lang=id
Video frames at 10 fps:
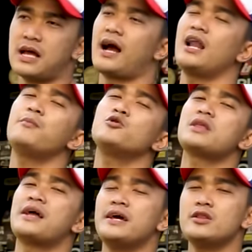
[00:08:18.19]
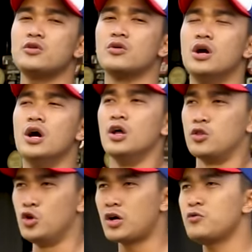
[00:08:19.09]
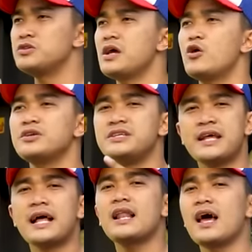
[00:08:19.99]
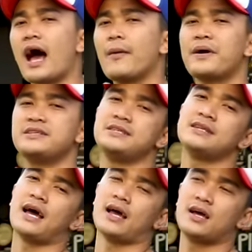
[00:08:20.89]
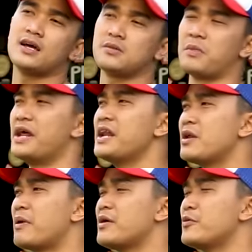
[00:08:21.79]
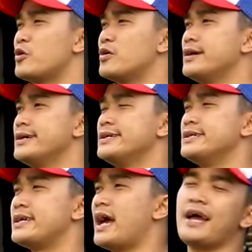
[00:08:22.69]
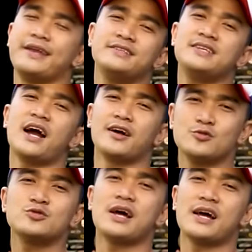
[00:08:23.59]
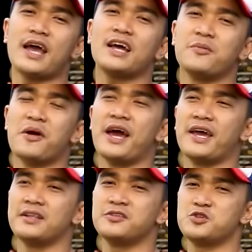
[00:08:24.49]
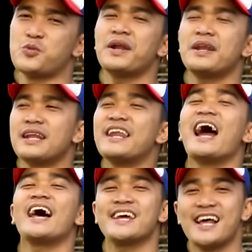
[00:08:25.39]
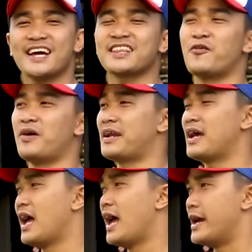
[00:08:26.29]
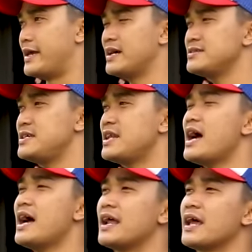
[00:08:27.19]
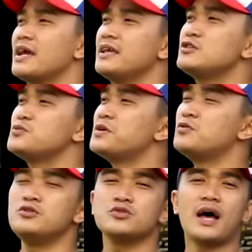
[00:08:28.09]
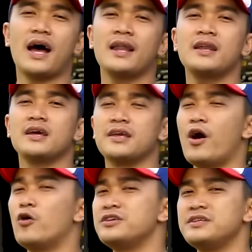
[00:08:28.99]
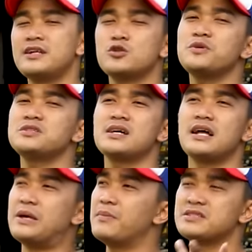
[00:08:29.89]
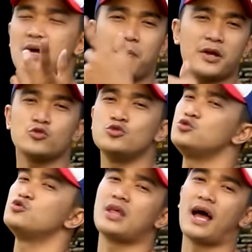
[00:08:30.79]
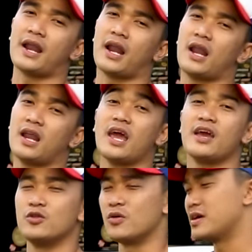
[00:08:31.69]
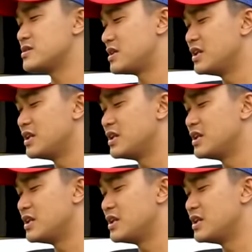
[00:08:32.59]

Nah, kalian perlu tanyain tuh, dudukan wingsnya original apa Cina? Bedanya dari mana bro? Ya ini sih agak susah ya dibedain. Cuman dari harga lah ketahuan. Yang Cina harganya cuma 2 jutaan, yang original tuh bisa 5 sampai 7 jutaan. Kayak gitu guys.